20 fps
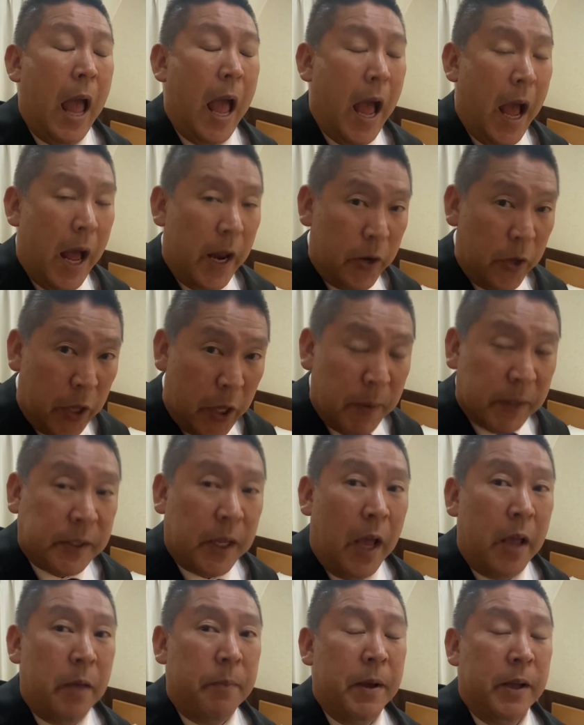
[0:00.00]
あるいは
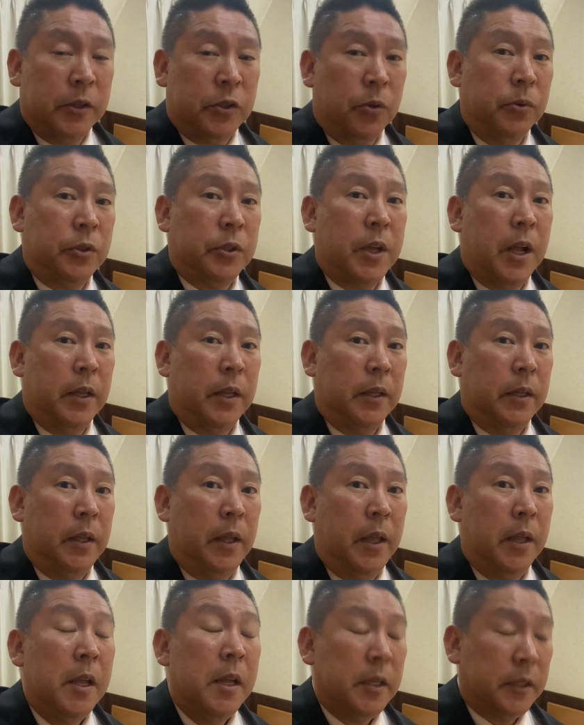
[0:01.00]
裁判所を使っ
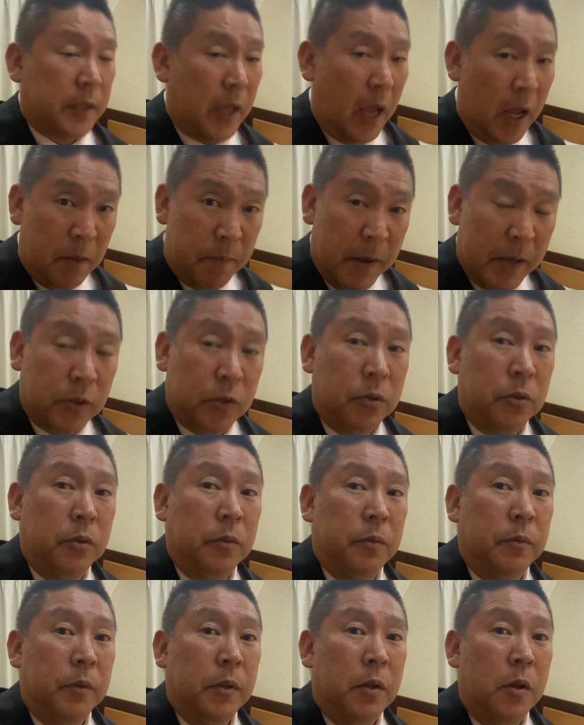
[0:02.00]
て裁判する。